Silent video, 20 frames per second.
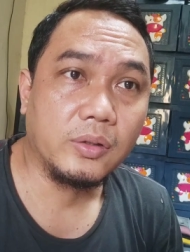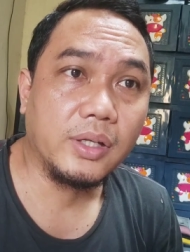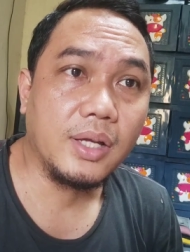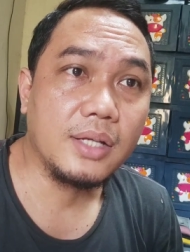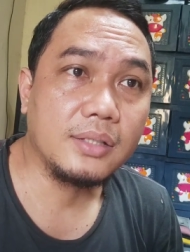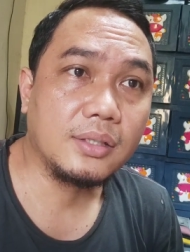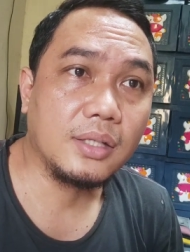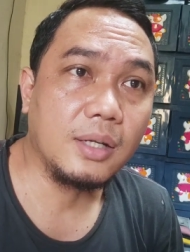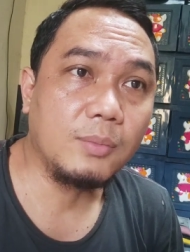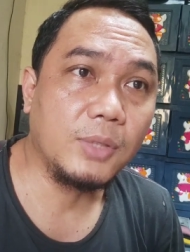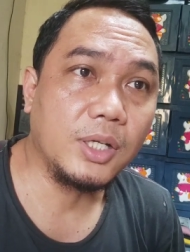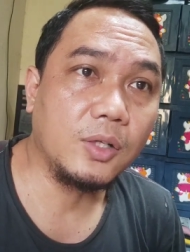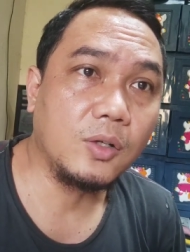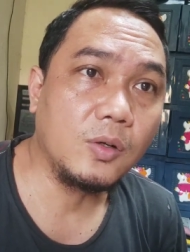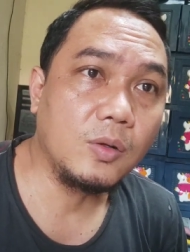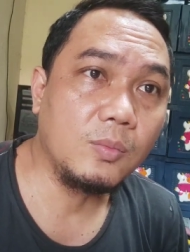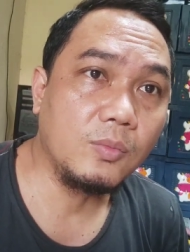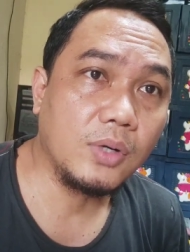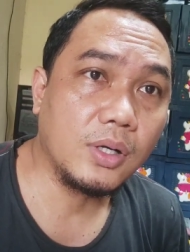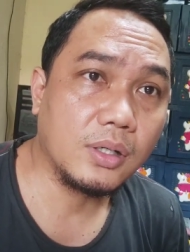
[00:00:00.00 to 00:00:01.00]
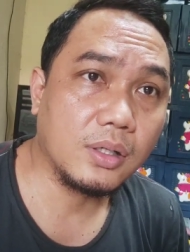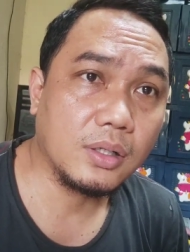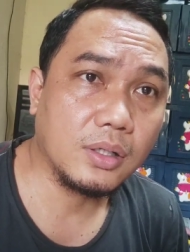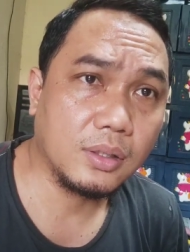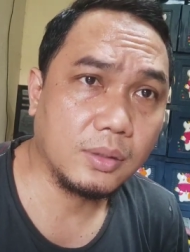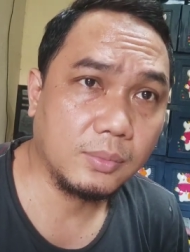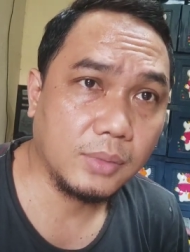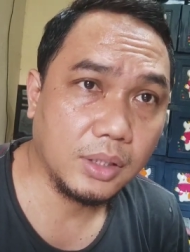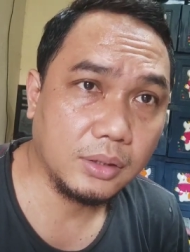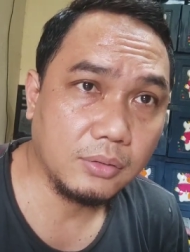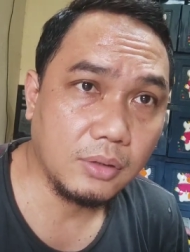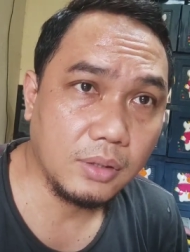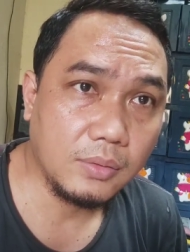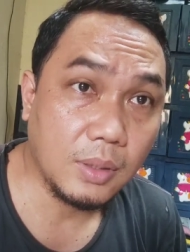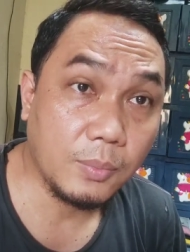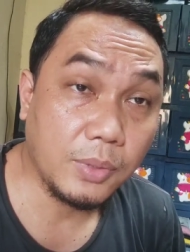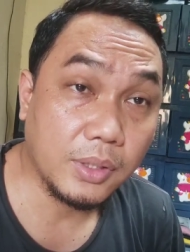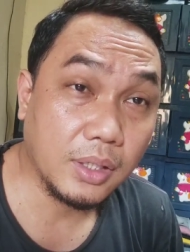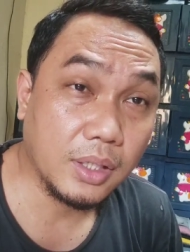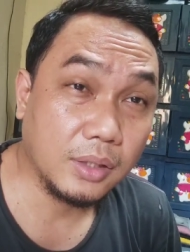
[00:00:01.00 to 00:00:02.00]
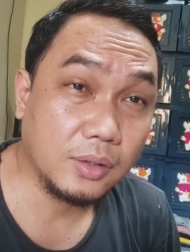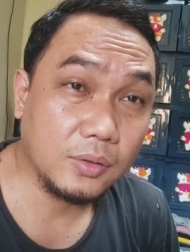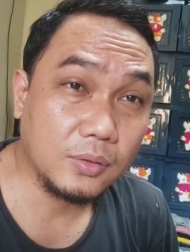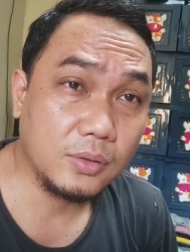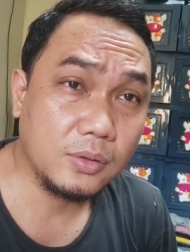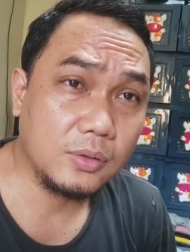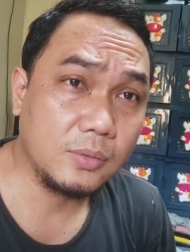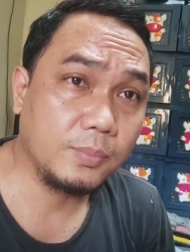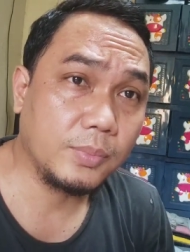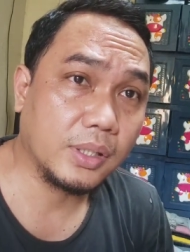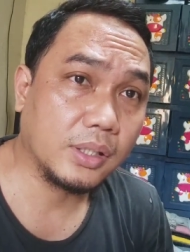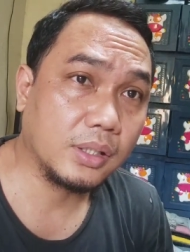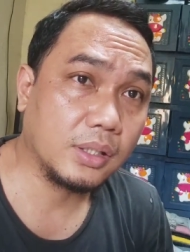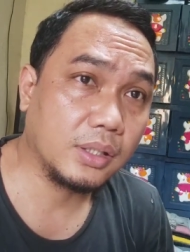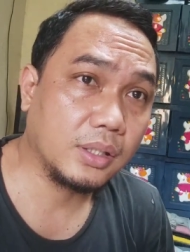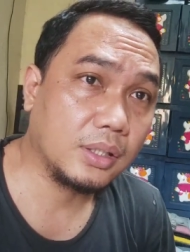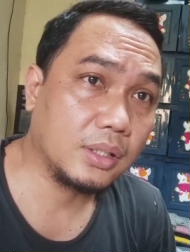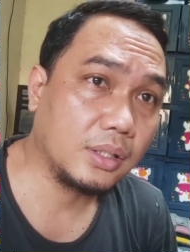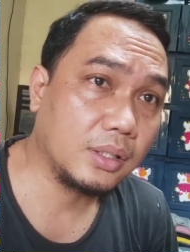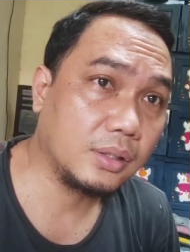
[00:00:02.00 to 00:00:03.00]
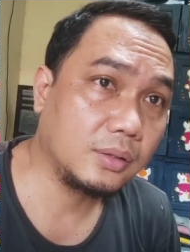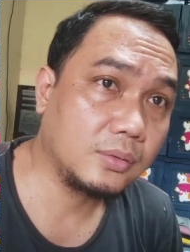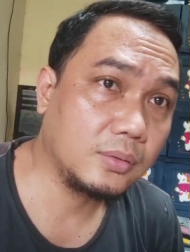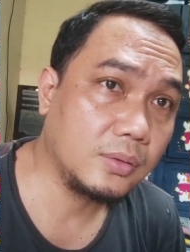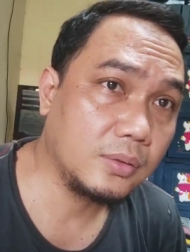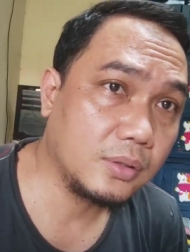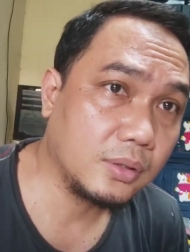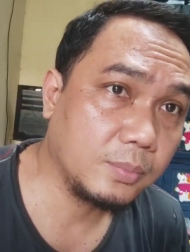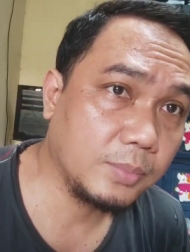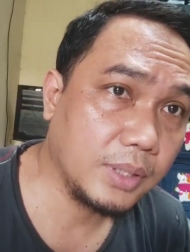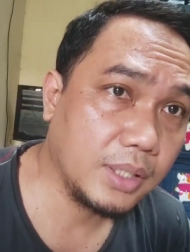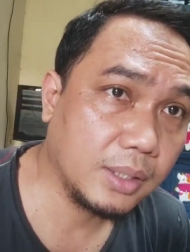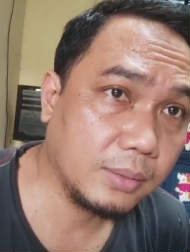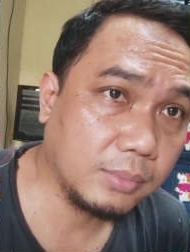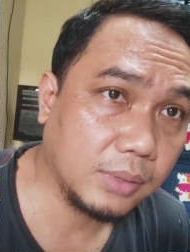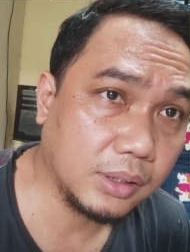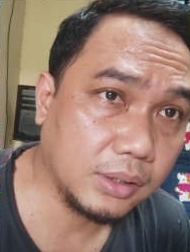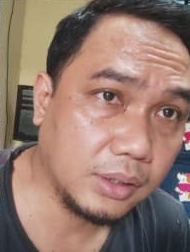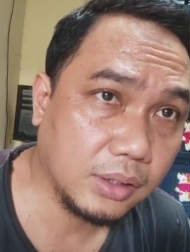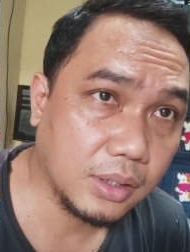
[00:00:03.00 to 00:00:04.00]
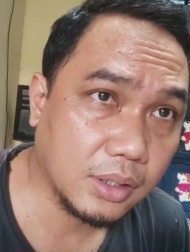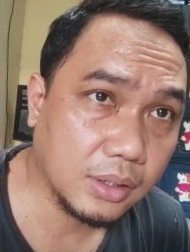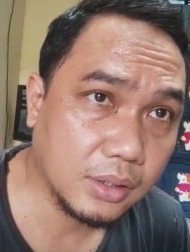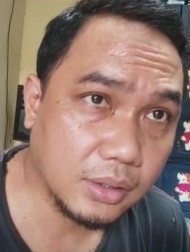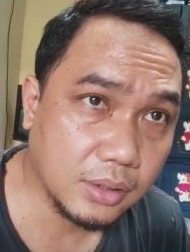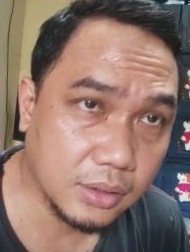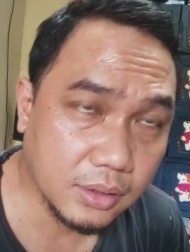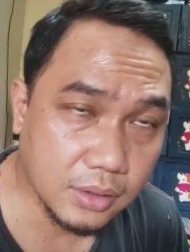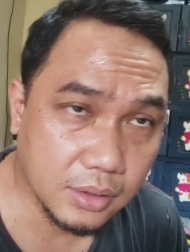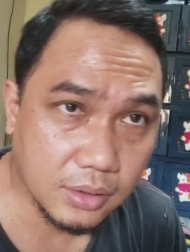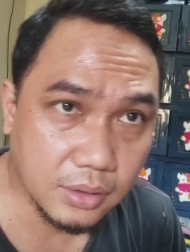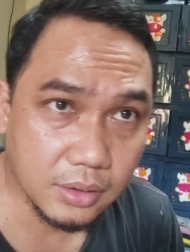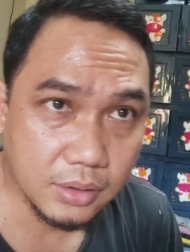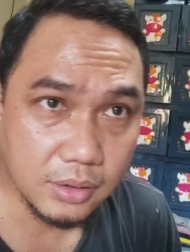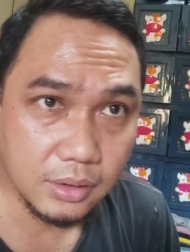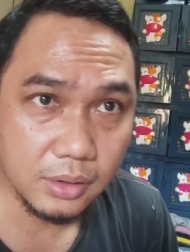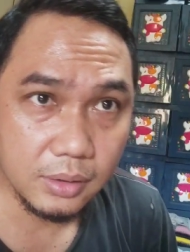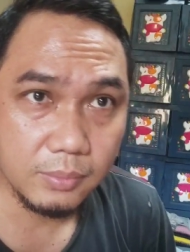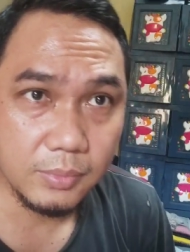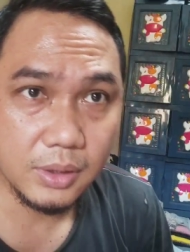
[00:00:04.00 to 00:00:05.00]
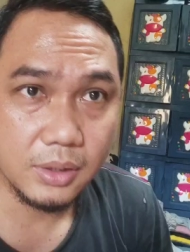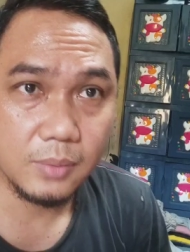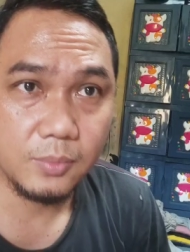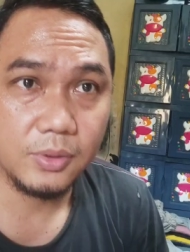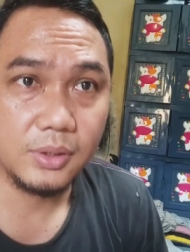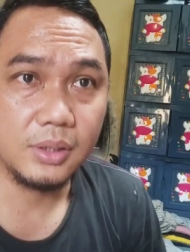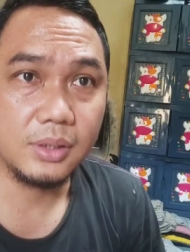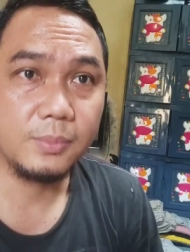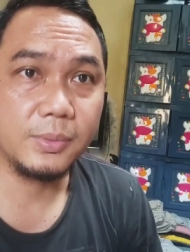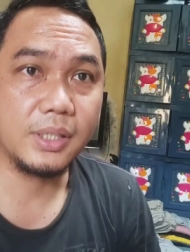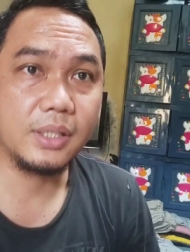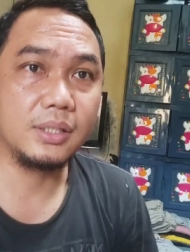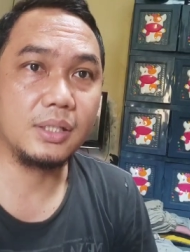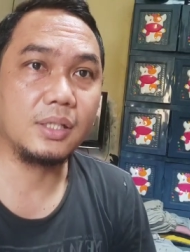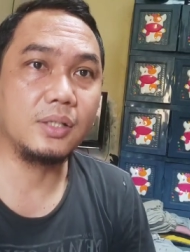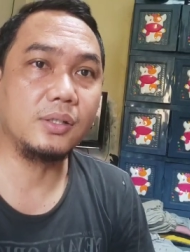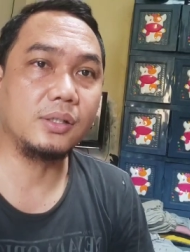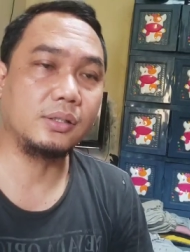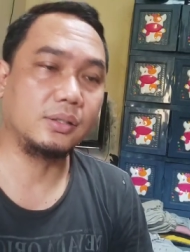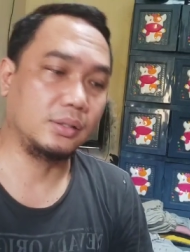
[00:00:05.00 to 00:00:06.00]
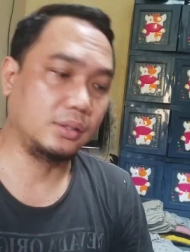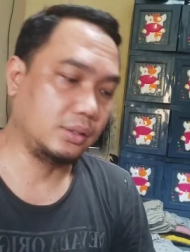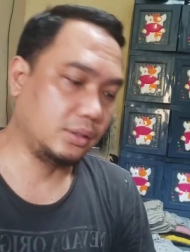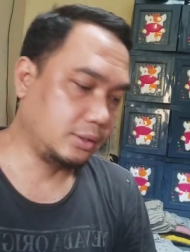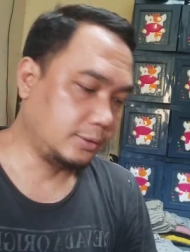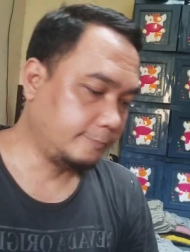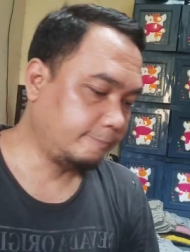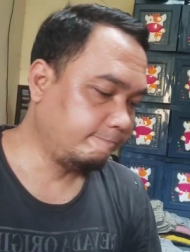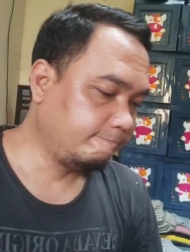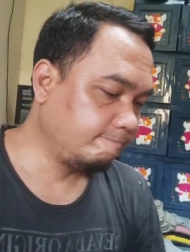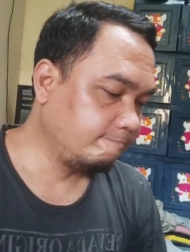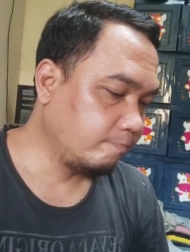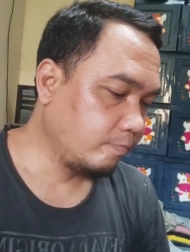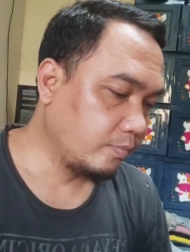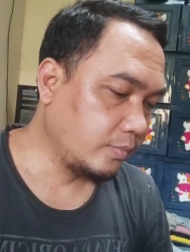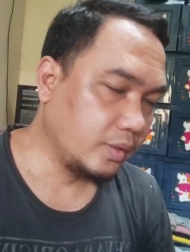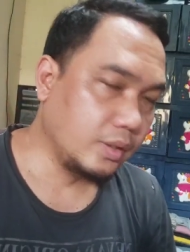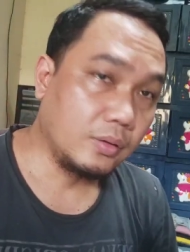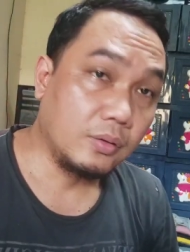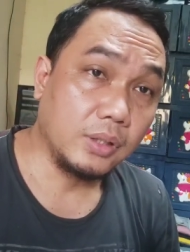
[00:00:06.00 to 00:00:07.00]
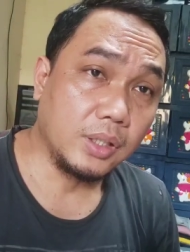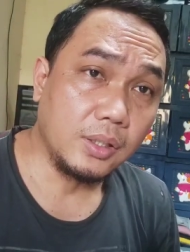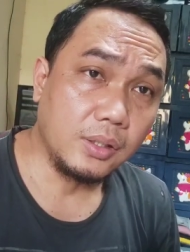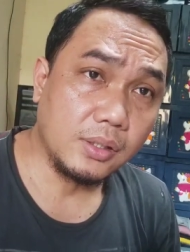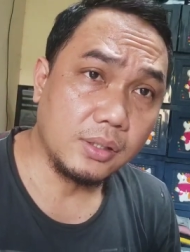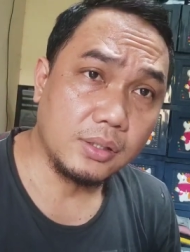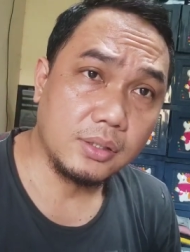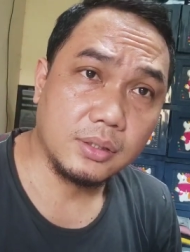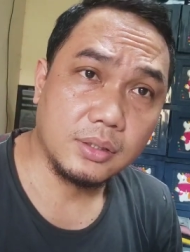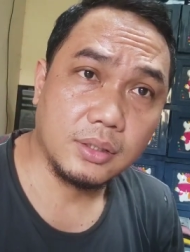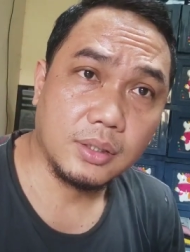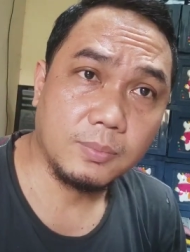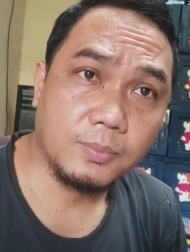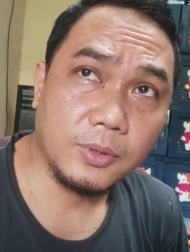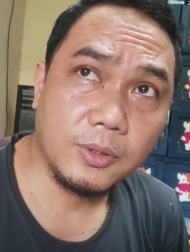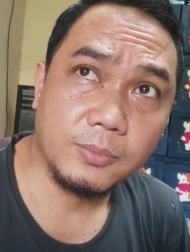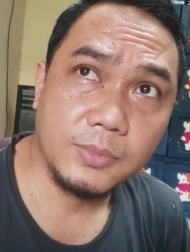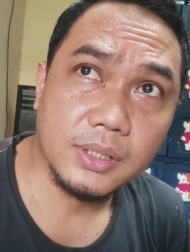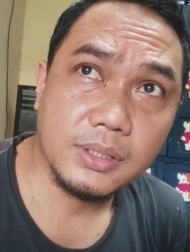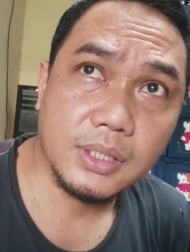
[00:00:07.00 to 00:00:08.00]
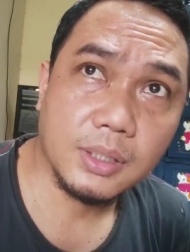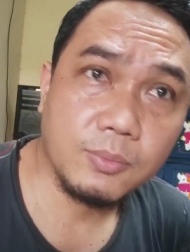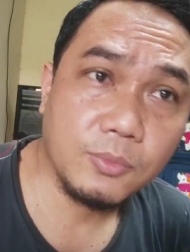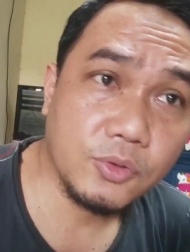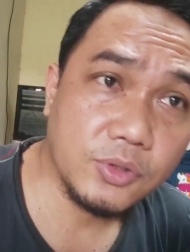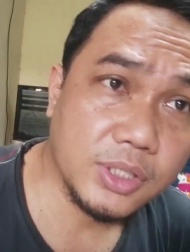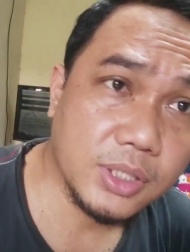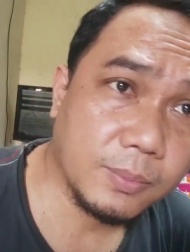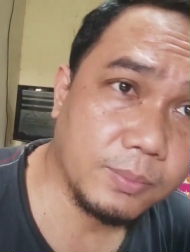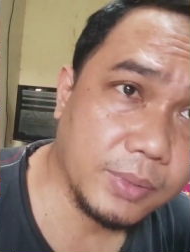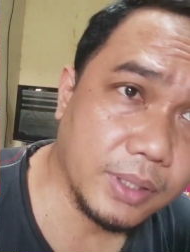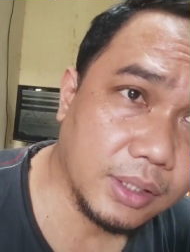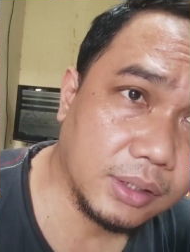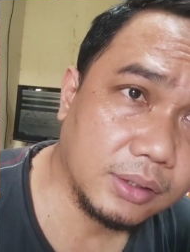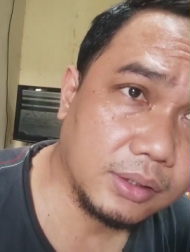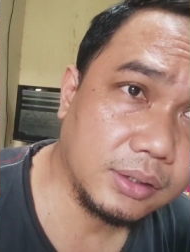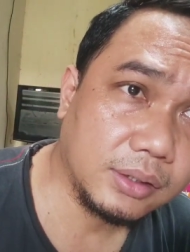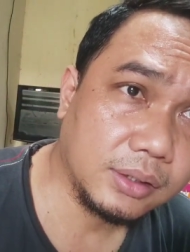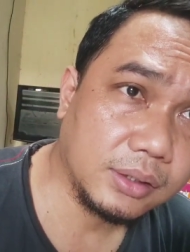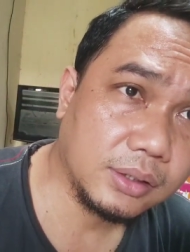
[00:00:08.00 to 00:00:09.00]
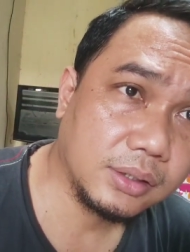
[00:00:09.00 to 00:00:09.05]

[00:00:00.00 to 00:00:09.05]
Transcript: Oke, assalamualaikum warahmatullahi wabarakatuh para telur bilah mania dimanapun anda berada, lur. Oke, lur, sebelumnya saya mengucapkan